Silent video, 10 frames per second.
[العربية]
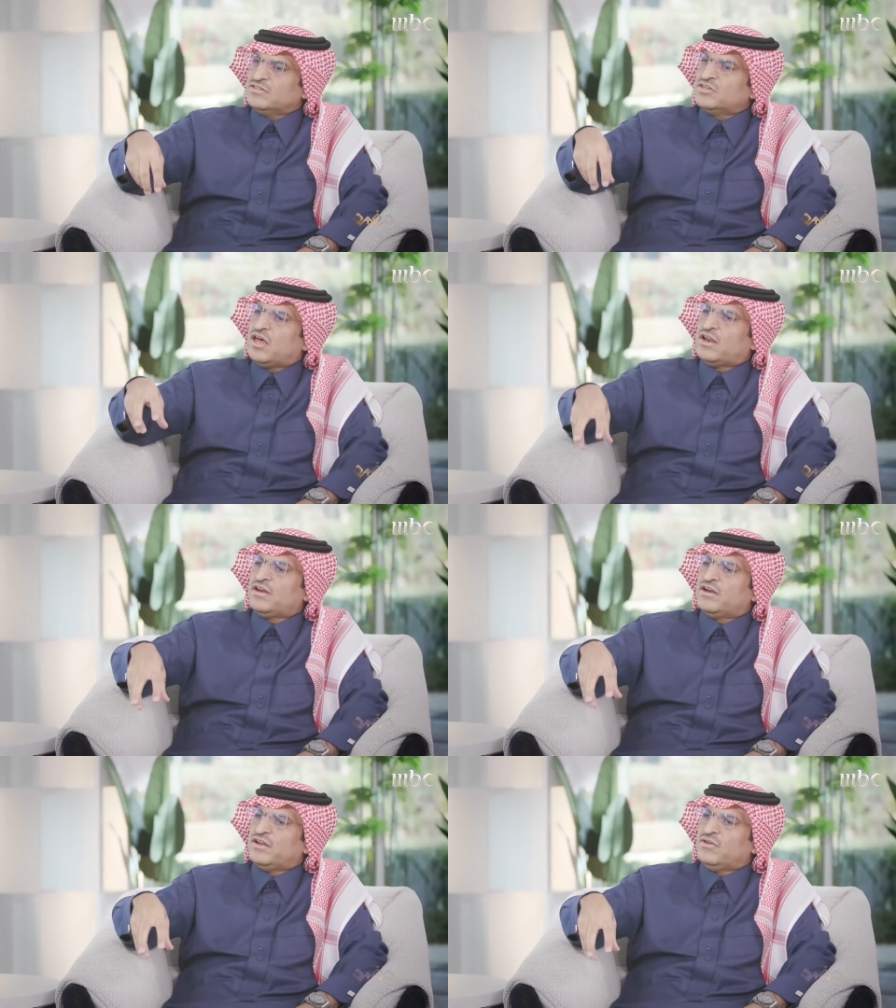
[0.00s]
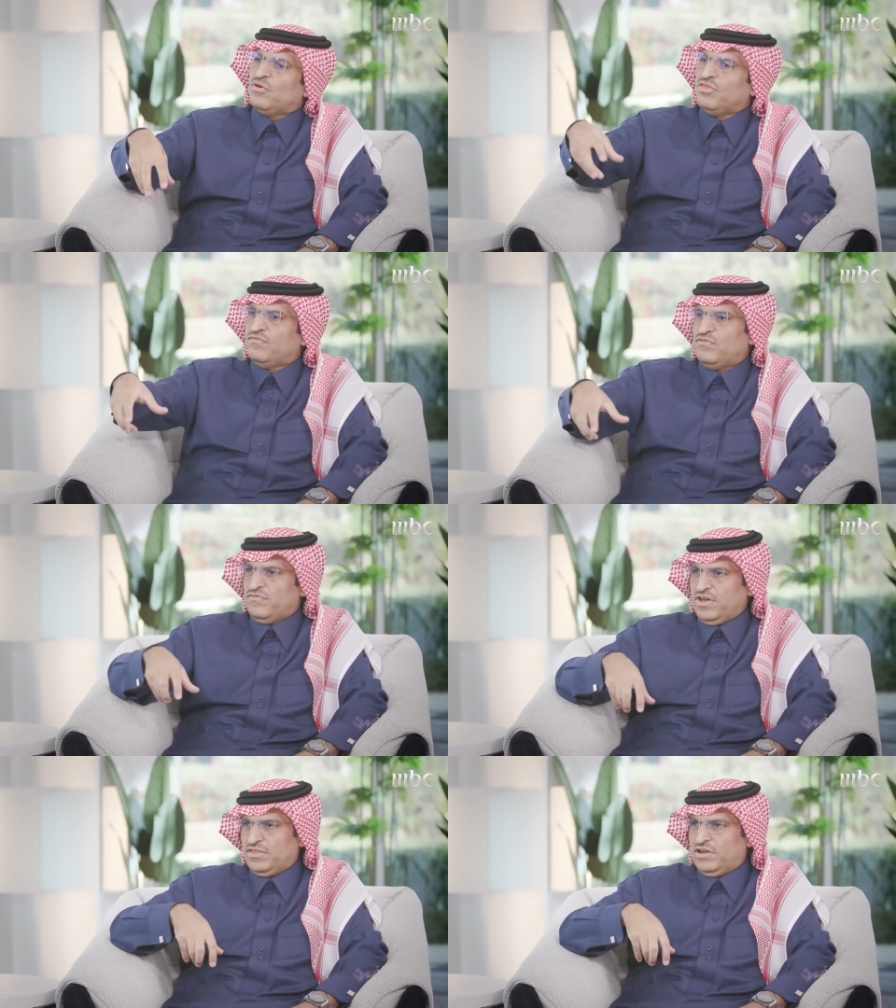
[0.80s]
صار
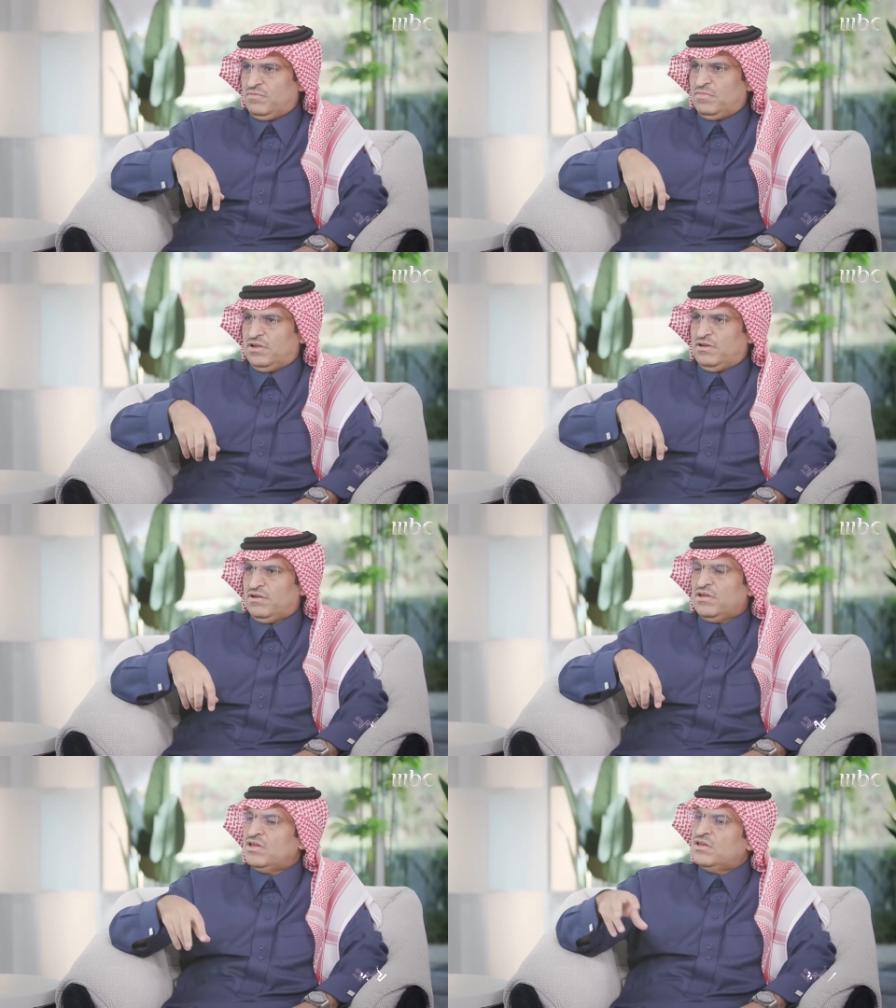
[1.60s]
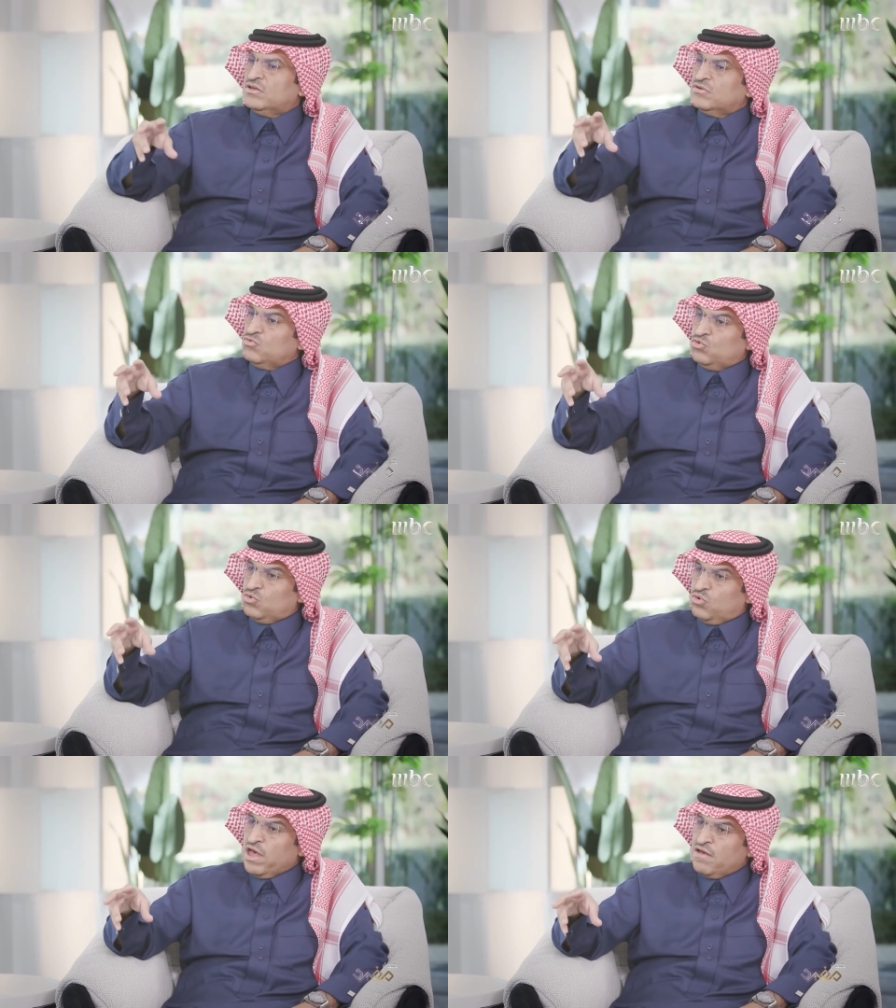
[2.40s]
يوظفهم في هذا الاعمال
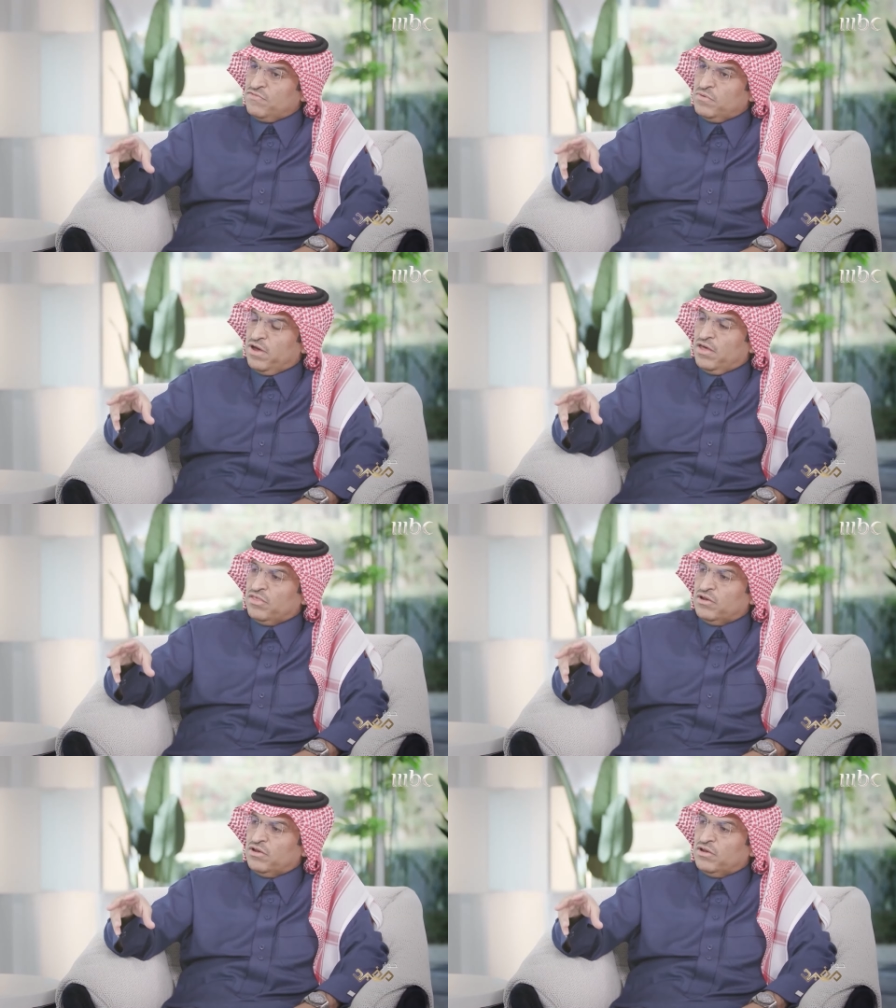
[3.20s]
وكان في بعض